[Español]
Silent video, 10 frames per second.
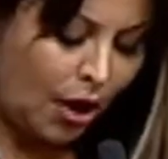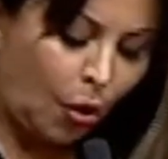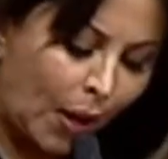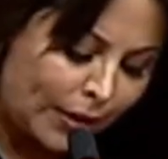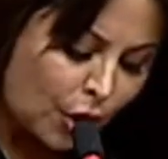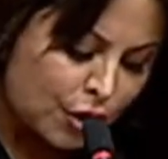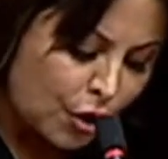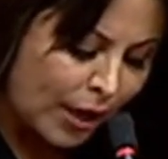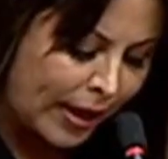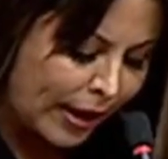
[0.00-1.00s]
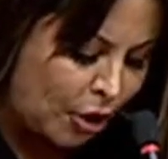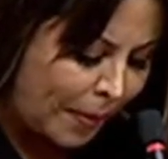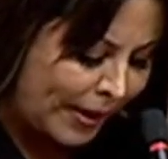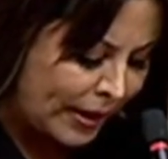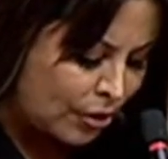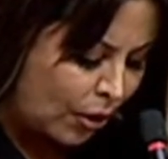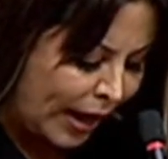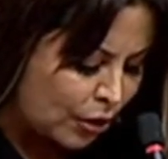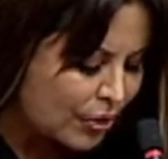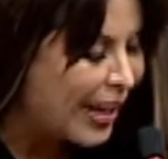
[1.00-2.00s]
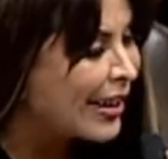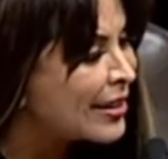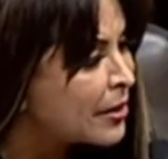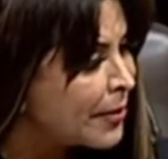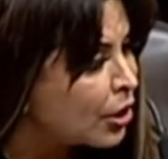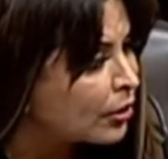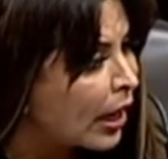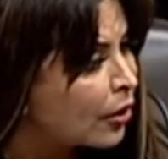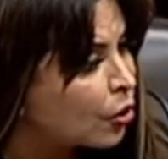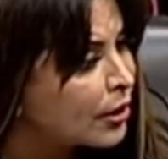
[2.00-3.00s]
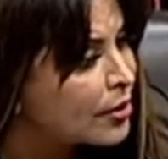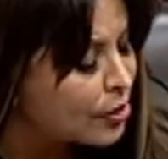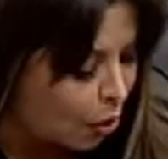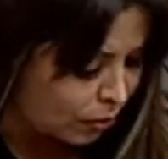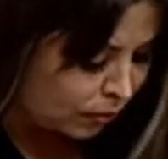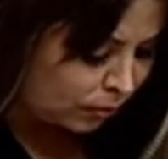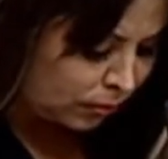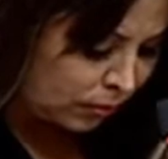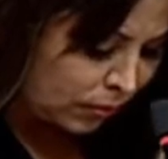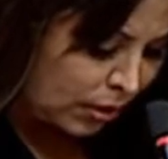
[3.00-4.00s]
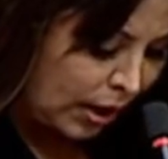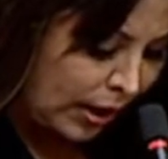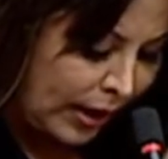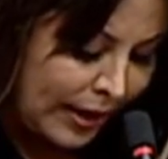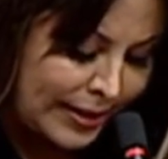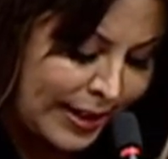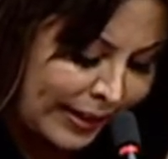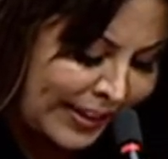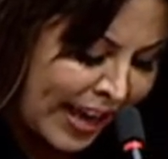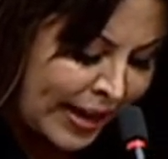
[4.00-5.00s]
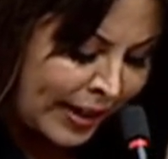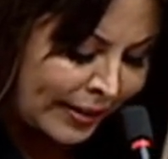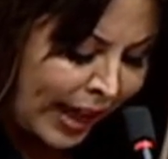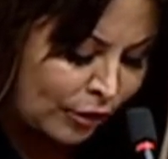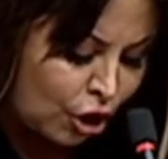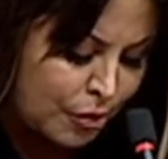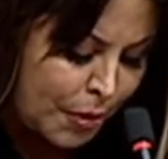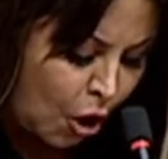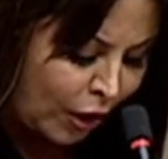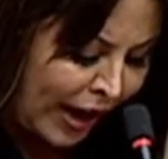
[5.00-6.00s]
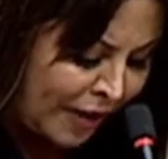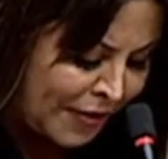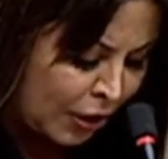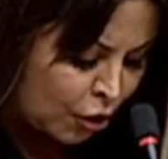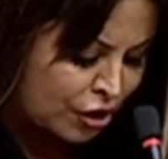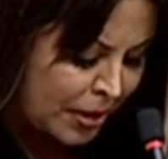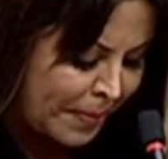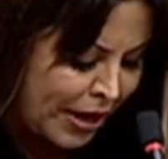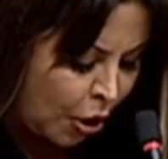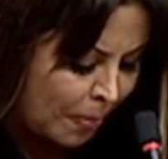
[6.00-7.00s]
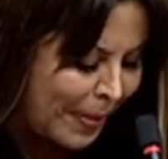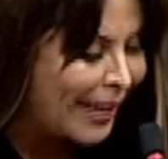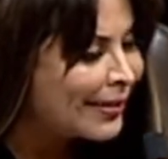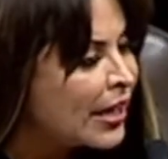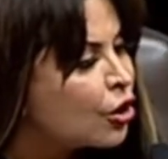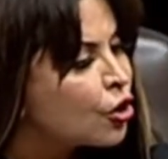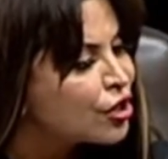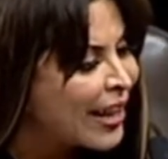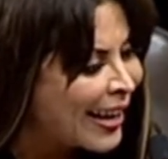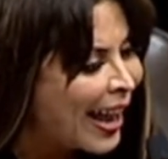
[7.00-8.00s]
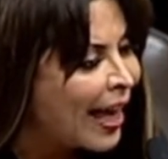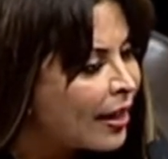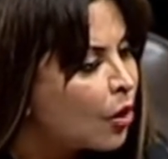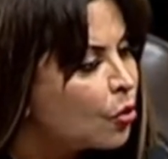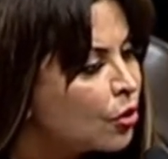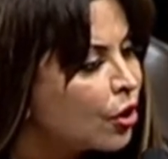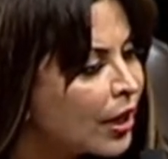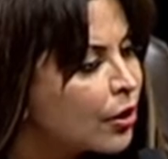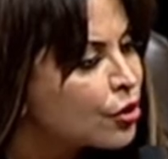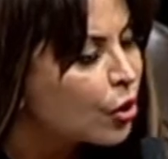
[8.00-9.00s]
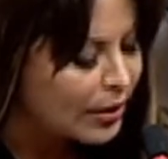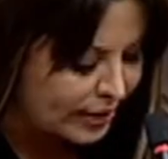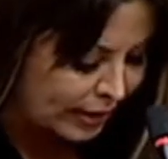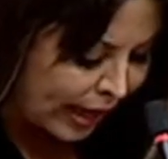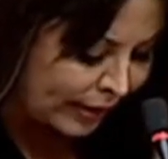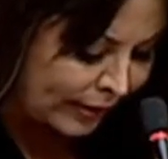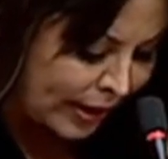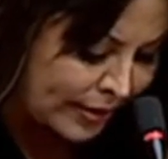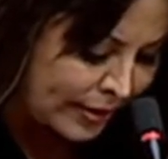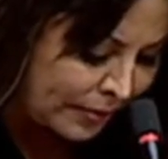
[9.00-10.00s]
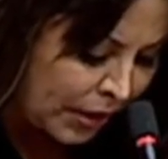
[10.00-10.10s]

¿cuántos ciudadanos venezolanos han recibido tal condición? ¿Se tienen datos biográficos y biométricos de cada uno de los solicitantes?